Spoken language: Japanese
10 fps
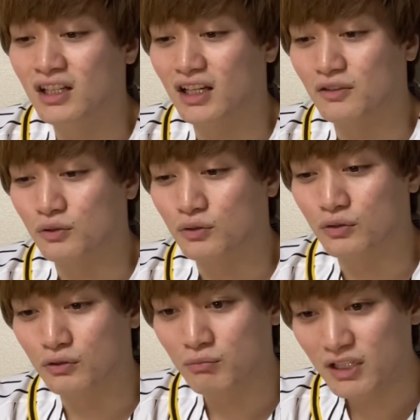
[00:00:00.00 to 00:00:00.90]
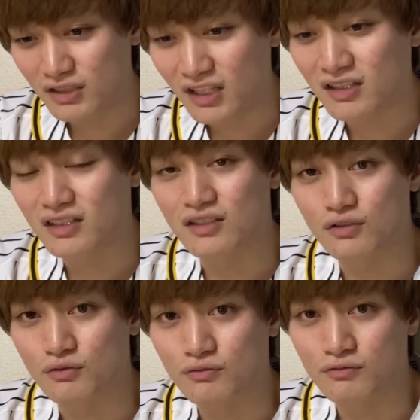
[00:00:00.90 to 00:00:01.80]
あのー、メルセデス選
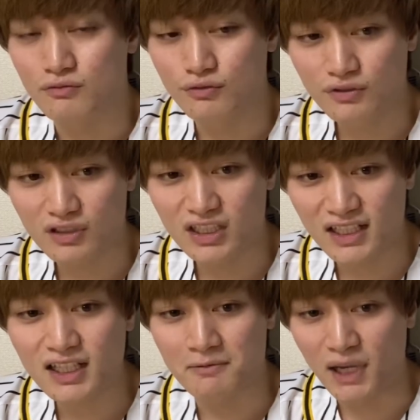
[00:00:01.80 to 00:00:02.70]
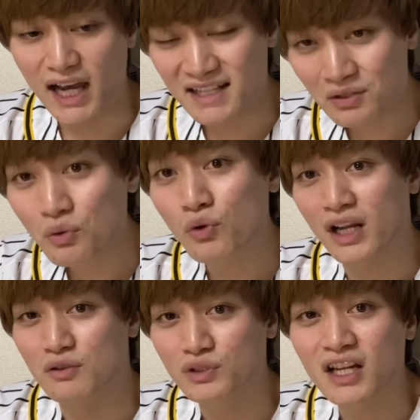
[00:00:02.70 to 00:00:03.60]
手、打つ気なかった。まあ、あそこか
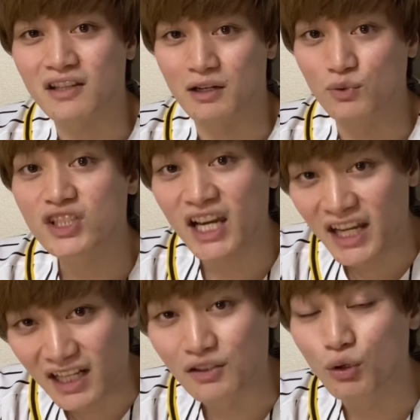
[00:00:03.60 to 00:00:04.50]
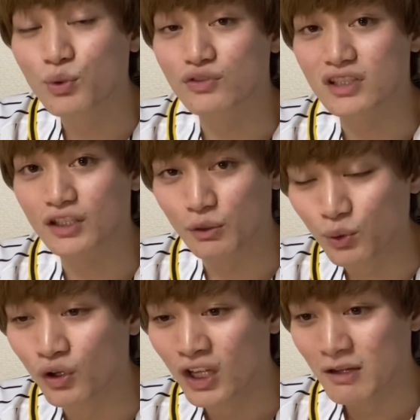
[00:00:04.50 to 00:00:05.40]
ら打たれたらもうしゃあないと思うんですけど
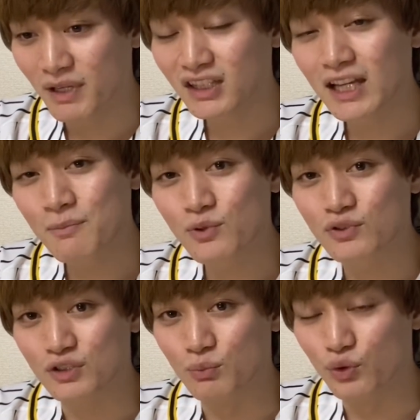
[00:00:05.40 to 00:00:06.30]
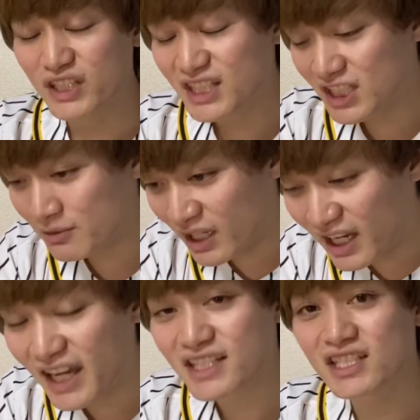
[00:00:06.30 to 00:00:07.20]
も、バッターボックスも一
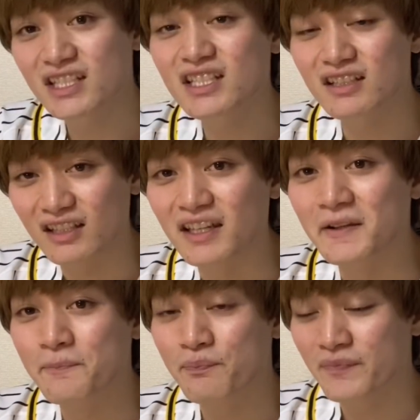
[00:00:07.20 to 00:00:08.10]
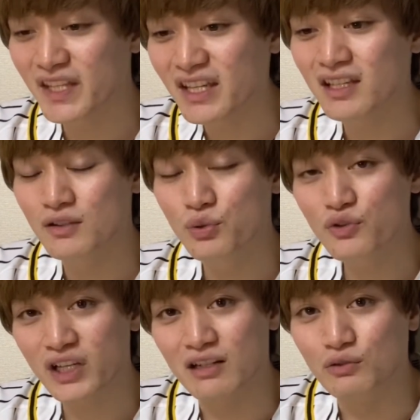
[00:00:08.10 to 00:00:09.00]
番端に行って、で、
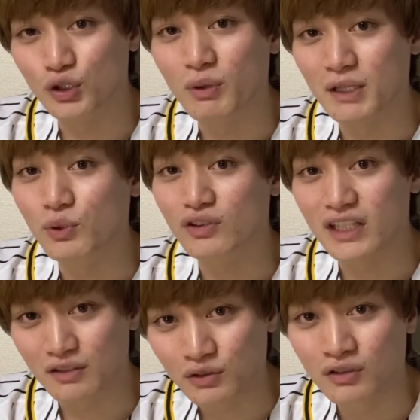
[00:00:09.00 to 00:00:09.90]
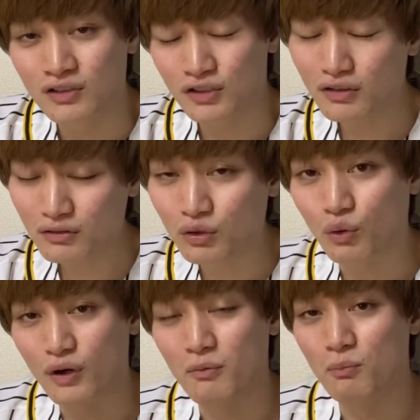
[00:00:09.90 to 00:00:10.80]
フルカウントまで持っていくと。ちょっと
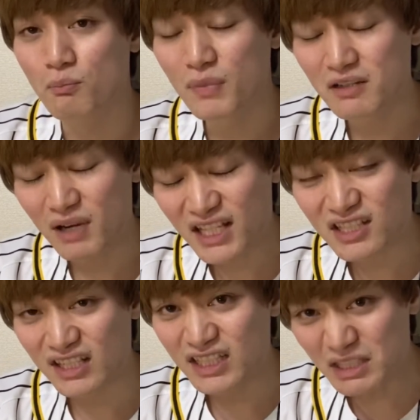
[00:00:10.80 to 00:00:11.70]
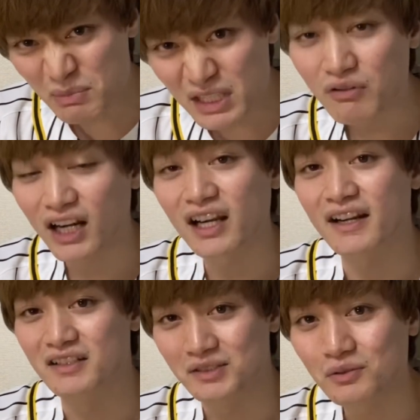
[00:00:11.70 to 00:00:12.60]
これほんまにマジで意味わか
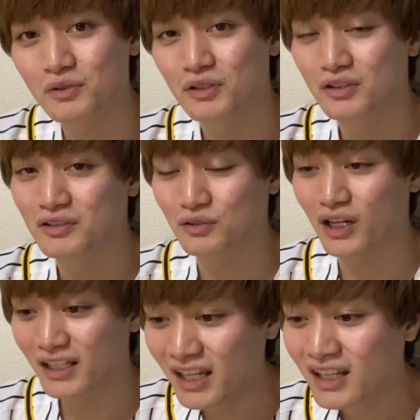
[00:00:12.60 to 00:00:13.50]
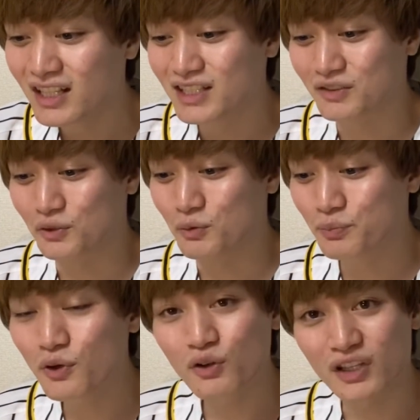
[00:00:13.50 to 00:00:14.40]
らんぞと。そらね、その
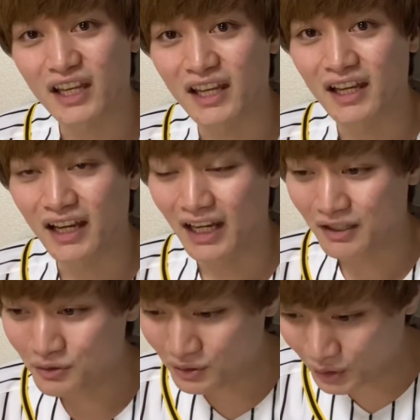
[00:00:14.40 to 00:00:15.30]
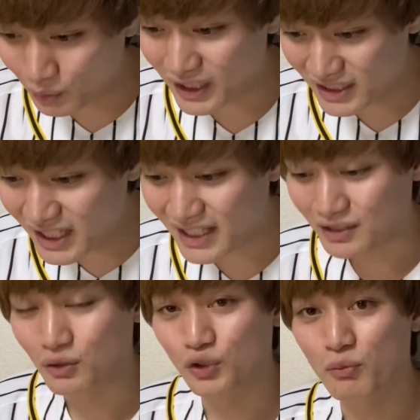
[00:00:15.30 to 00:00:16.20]
プロであるとはいえ、
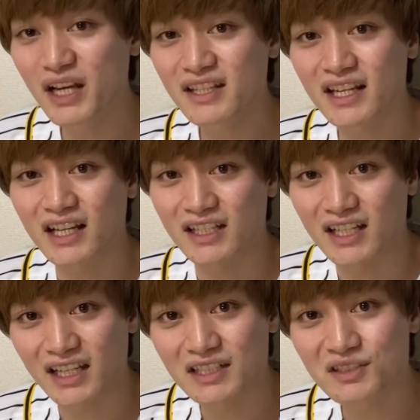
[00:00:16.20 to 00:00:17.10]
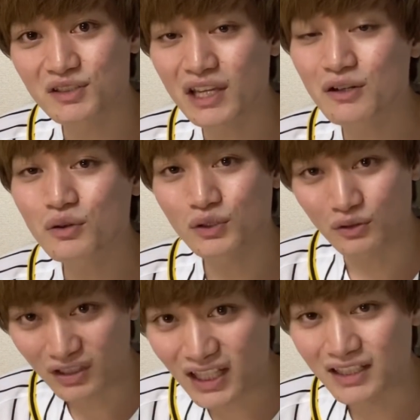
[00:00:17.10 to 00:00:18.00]
そのど真ん中に投げ続けるこ
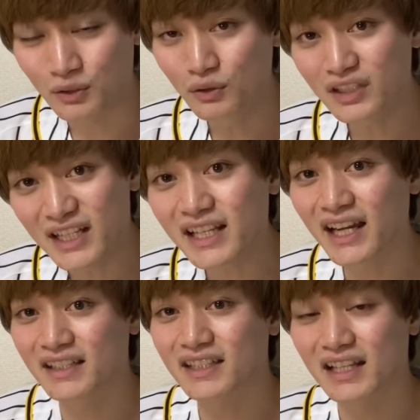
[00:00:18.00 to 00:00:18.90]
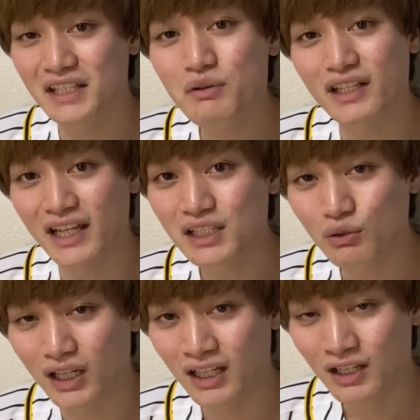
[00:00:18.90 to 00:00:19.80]
とってそんなに簡単ではないと
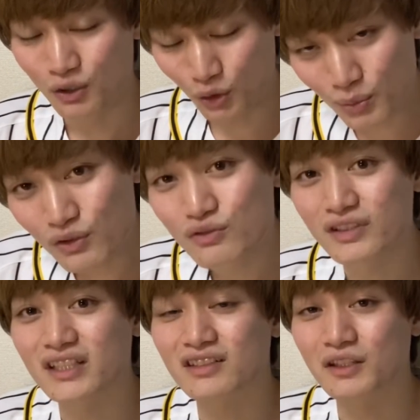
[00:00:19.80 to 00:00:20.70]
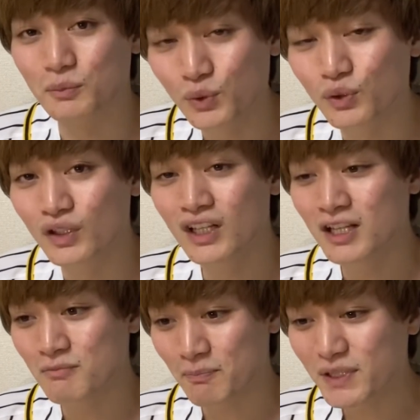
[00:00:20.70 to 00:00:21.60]
は思うんですけども、
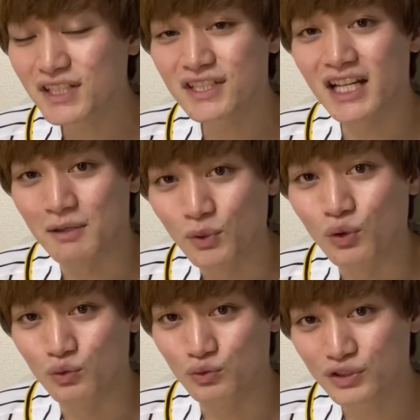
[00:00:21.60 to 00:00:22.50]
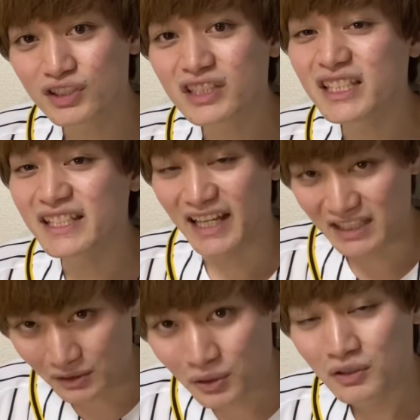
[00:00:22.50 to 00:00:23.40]
まあピッチャーも打つ気な
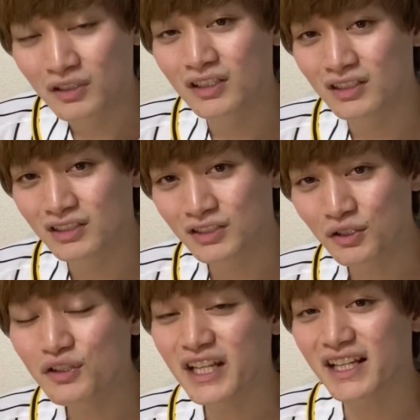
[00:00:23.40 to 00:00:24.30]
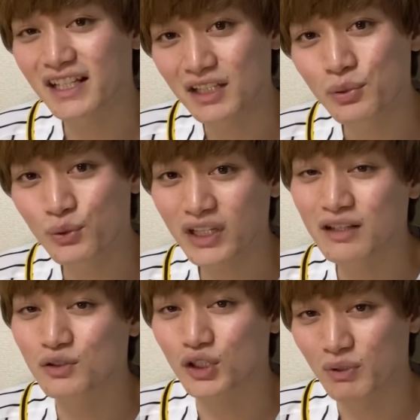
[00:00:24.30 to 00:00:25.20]
いと。その中で
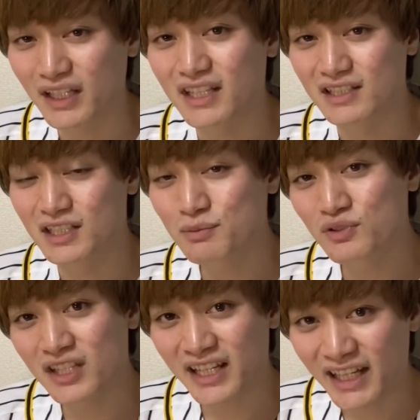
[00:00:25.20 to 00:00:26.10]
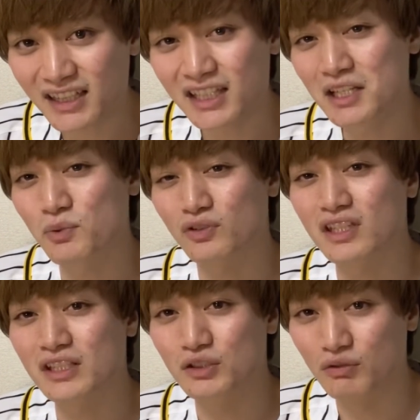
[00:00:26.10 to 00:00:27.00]
フルカウントまで自分で勝手に持って
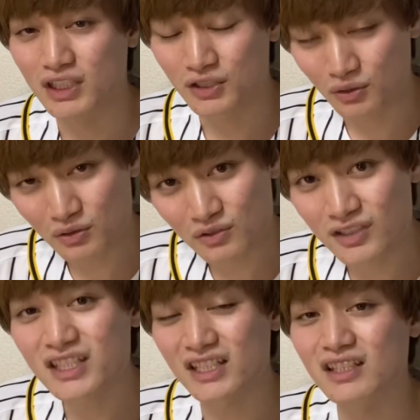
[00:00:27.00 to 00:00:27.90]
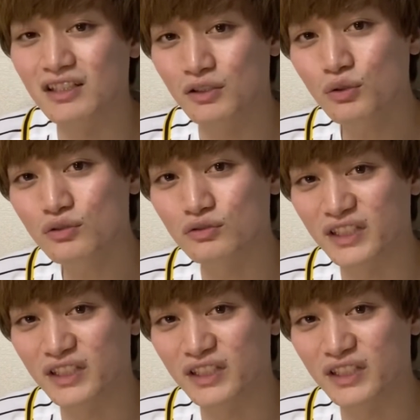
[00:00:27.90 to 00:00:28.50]
いくのは正直良く